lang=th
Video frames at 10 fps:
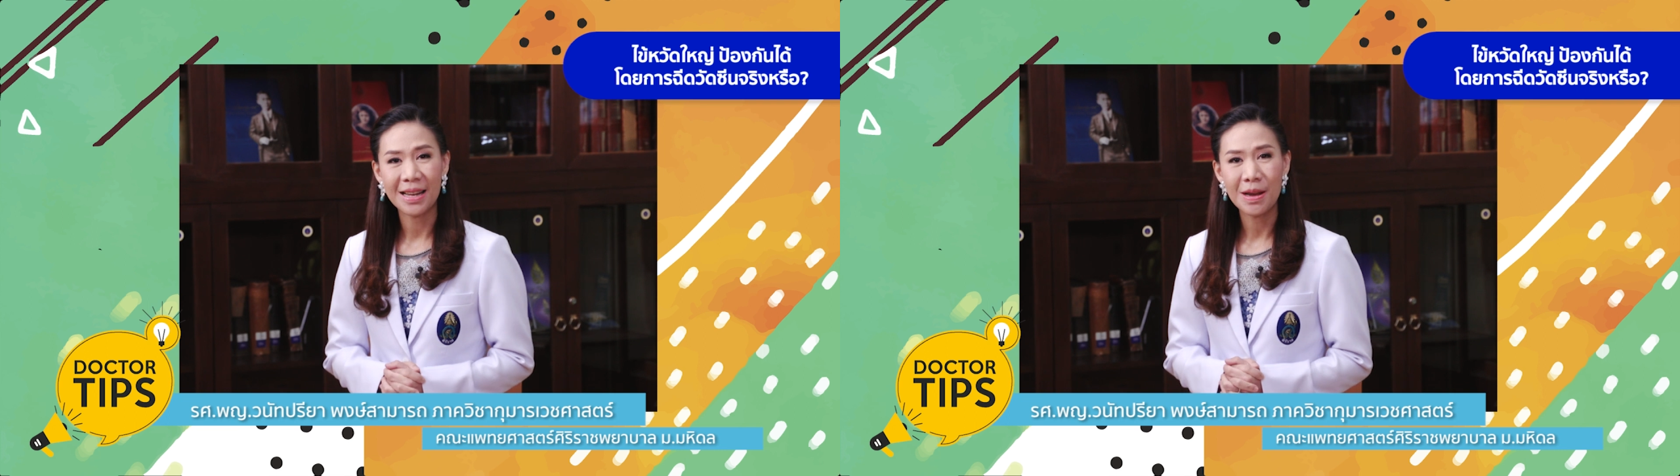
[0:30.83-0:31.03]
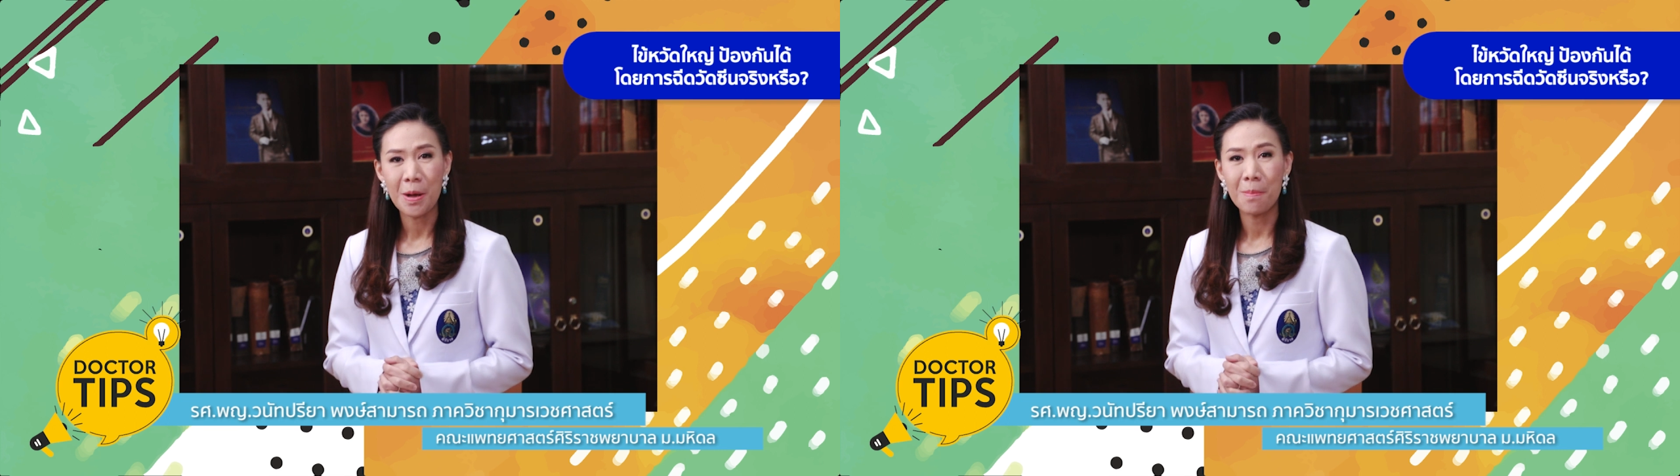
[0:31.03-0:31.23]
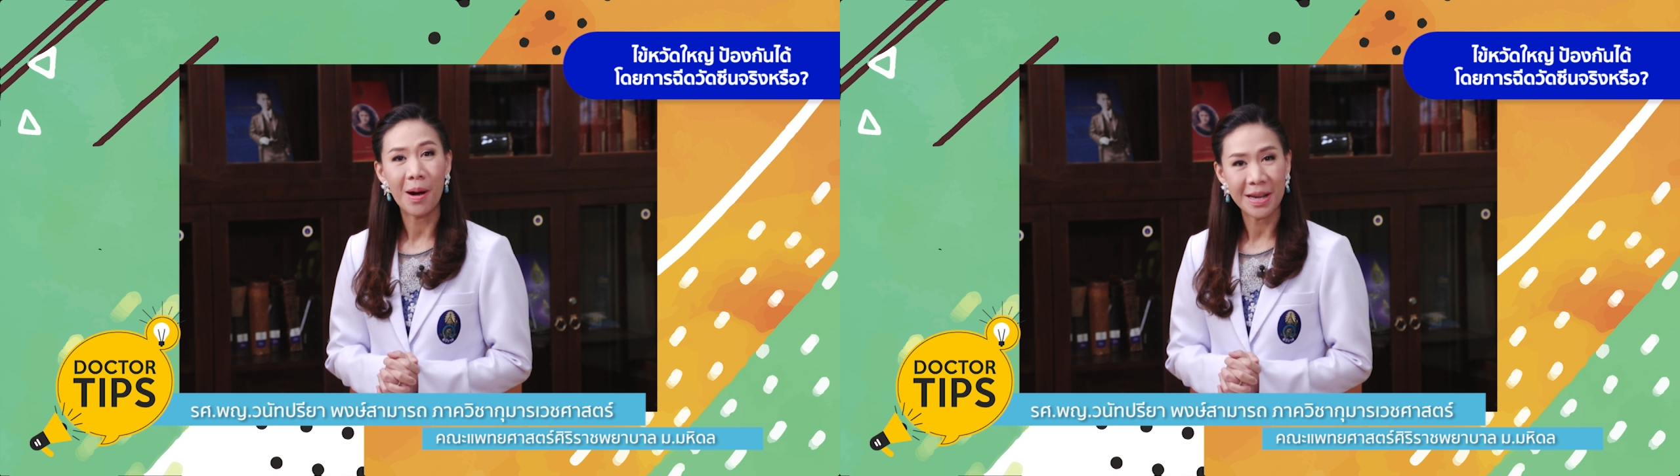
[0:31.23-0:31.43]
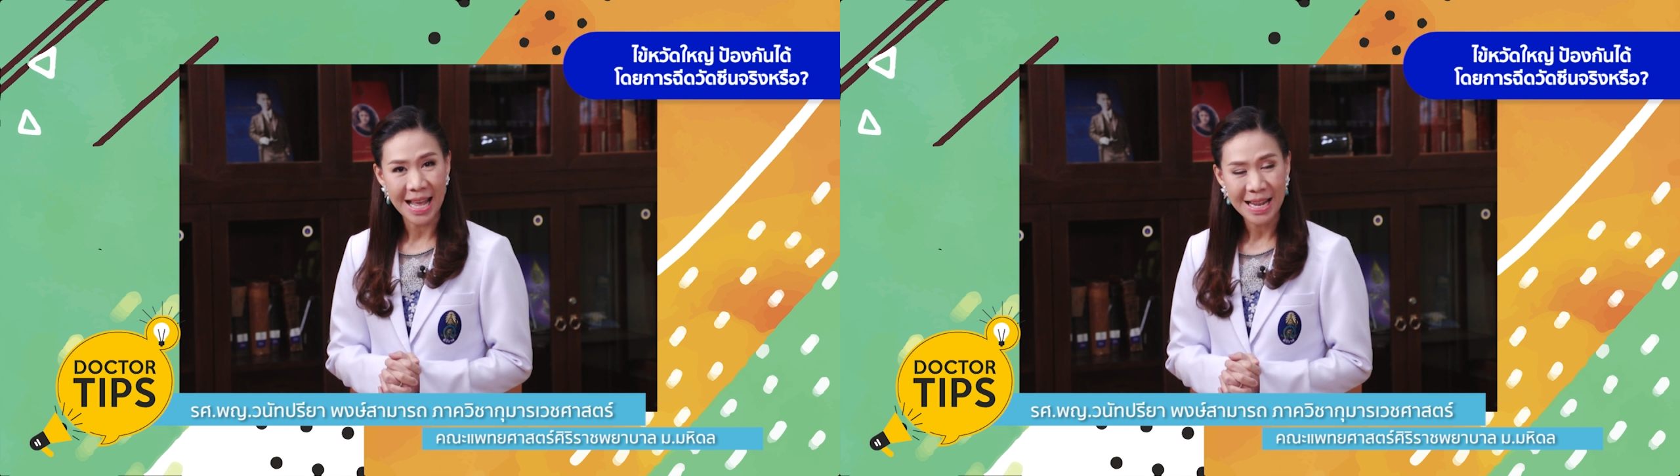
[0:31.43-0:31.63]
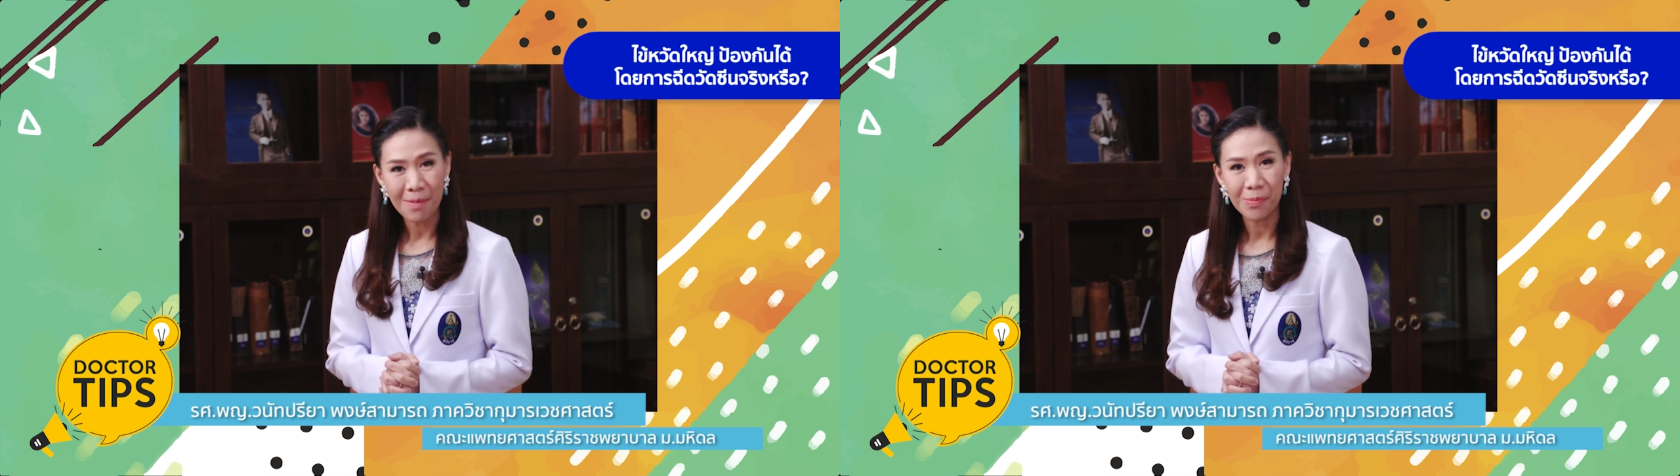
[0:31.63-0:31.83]
นหมอ
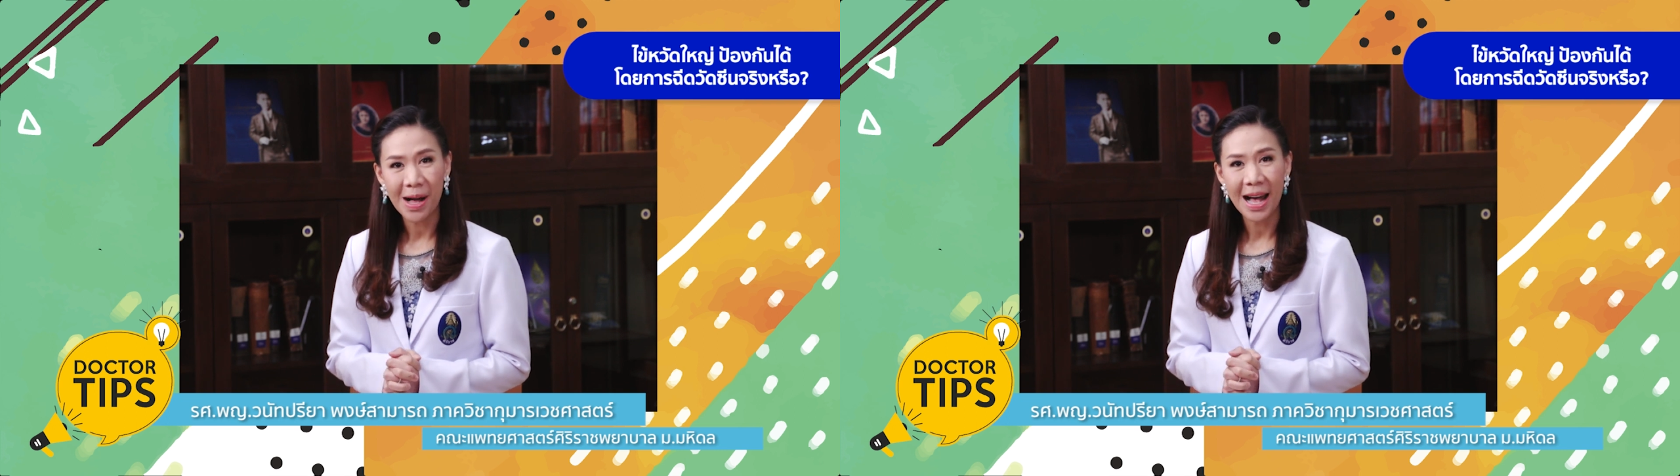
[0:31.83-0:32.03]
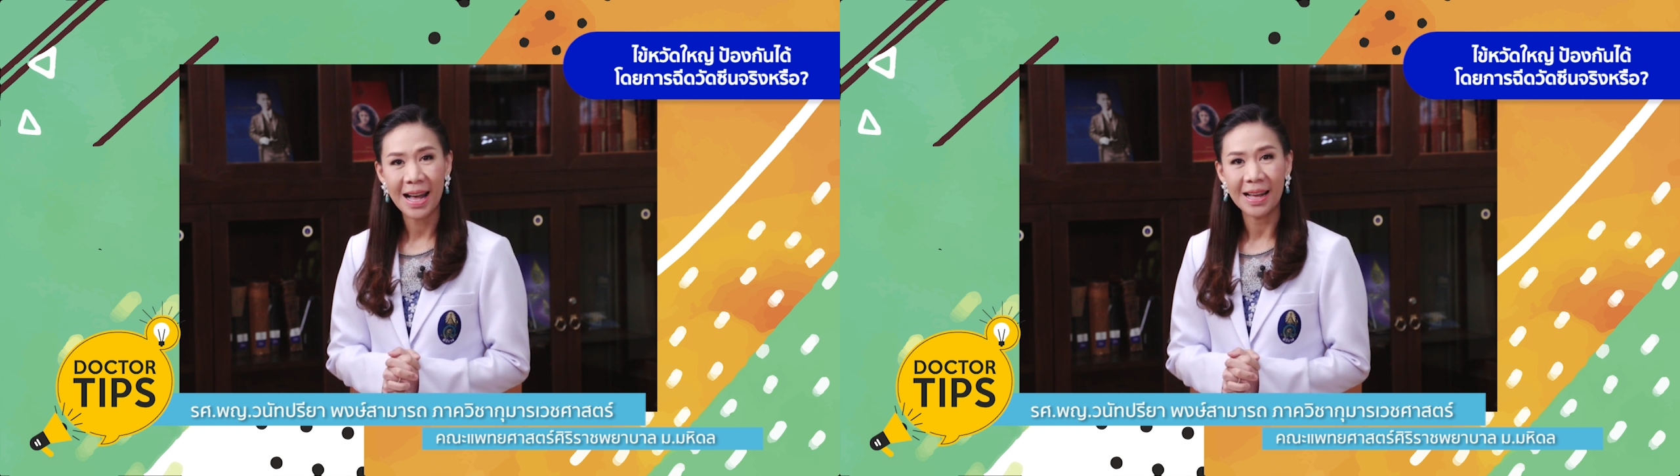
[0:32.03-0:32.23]
แนะนำว่า